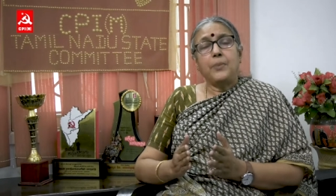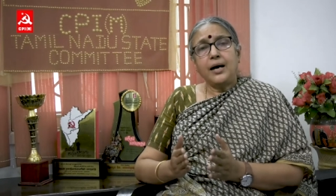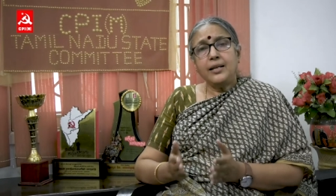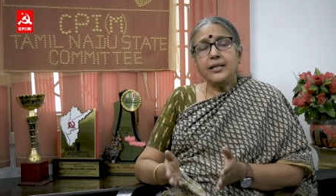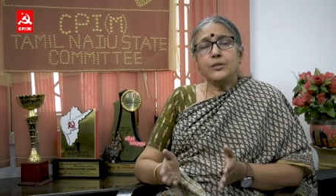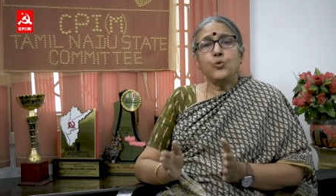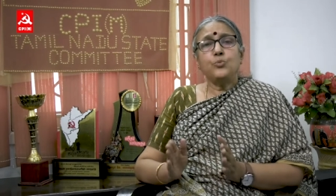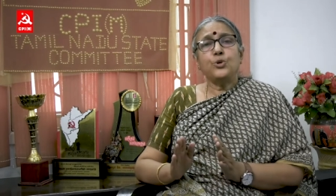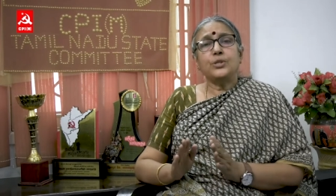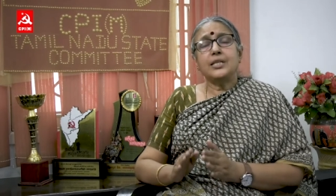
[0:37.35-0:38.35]
பாலியல்
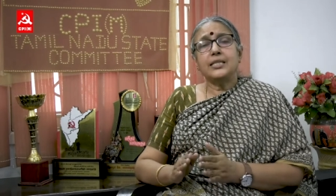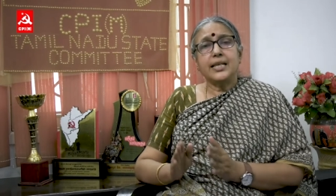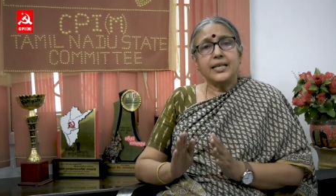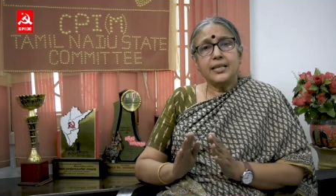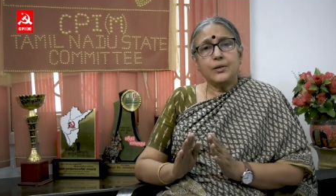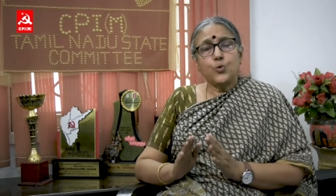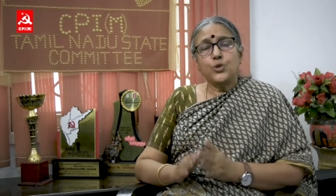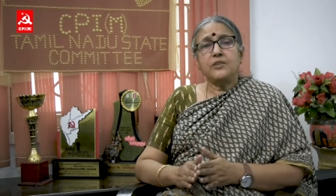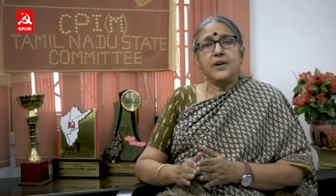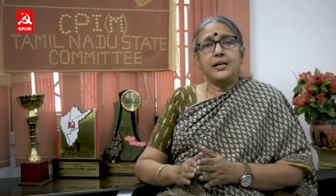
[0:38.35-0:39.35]
துன்புறுத்தல் செய்த
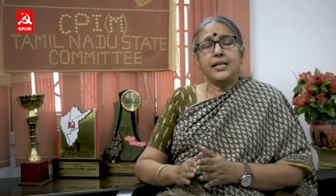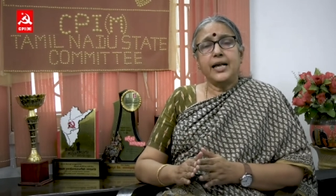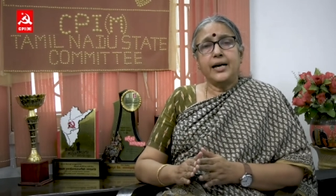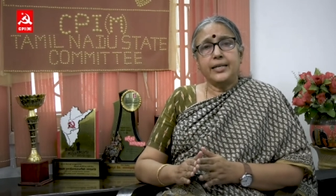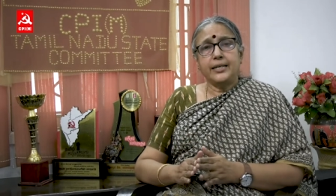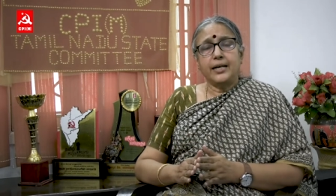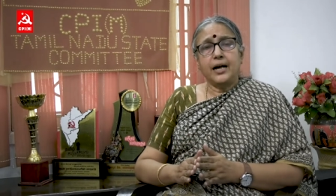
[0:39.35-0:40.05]
குற்றவாளி யாரு